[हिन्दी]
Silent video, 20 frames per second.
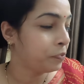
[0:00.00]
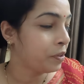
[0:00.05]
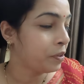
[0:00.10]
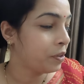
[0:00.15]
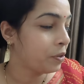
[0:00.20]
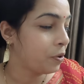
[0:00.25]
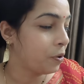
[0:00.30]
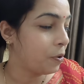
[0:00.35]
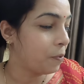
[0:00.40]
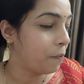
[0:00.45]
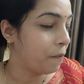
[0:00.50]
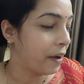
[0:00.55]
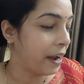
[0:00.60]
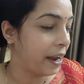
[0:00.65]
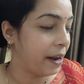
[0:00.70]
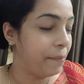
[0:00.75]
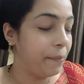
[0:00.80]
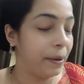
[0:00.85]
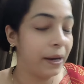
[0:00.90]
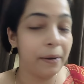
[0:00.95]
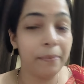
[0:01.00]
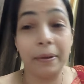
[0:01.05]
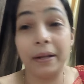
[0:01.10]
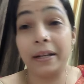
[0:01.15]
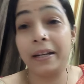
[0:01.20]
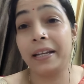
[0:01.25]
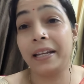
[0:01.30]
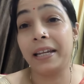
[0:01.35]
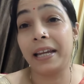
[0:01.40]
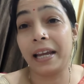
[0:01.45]
तो फ़ैन मैंने बंद
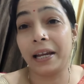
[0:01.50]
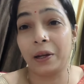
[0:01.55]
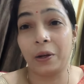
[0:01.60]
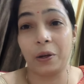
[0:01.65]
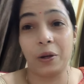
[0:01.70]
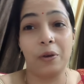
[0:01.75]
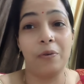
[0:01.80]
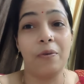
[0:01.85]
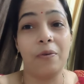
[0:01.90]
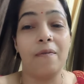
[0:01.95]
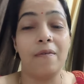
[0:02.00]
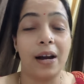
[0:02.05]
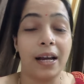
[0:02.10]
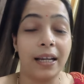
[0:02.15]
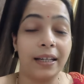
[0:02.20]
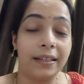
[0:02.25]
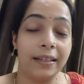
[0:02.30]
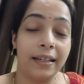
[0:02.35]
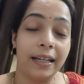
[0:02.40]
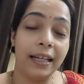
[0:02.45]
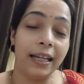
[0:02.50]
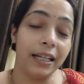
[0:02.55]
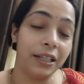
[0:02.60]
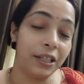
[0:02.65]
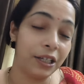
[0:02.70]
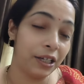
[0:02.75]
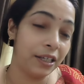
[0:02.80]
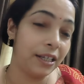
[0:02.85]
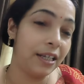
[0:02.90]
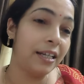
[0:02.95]
किया है क्योंकि वॉइस नहीं
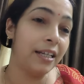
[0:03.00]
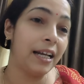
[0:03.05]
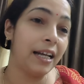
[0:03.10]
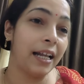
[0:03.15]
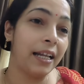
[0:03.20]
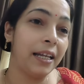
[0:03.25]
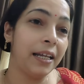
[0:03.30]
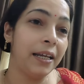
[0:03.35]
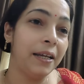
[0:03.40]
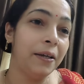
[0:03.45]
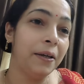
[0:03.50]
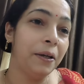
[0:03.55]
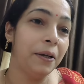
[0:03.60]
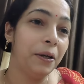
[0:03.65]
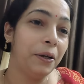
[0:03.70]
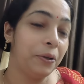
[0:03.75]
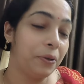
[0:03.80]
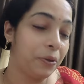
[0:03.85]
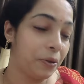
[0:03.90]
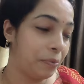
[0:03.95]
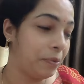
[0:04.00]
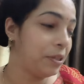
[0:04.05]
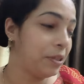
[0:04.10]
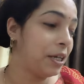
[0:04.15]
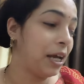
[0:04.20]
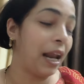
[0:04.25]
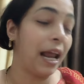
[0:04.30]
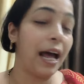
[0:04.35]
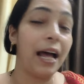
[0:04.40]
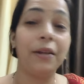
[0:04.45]
अच्छे से जाती तो अभी
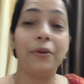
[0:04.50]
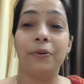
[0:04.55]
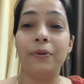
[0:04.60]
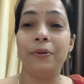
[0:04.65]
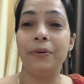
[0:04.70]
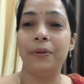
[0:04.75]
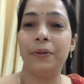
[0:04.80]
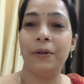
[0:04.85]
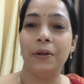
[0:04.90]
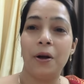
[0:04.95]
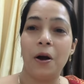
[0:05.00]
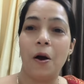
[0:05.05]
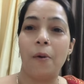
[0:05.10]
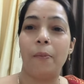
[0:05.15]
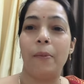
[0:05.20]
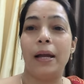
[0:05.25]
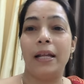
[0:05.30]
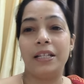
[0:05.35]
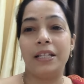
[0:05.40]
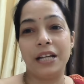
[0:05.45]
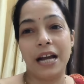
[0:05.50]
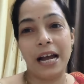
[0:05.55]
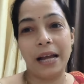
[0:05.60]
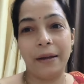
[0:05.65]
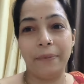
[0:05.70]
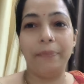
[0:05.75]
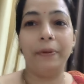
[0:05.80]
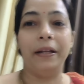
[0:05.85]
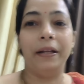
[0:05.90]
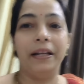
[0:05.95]
चला दूँ और मैं चाय
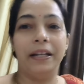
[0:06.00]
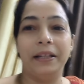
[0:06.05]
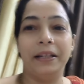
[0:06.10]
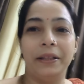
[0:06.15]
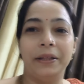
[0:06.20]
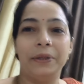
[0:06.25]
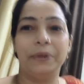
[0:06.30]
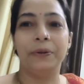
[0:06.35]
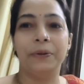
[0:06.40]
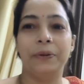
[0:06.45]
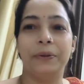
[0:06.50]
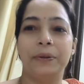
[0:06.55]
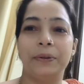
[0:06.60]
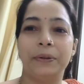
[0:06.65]
पी लेती हूँ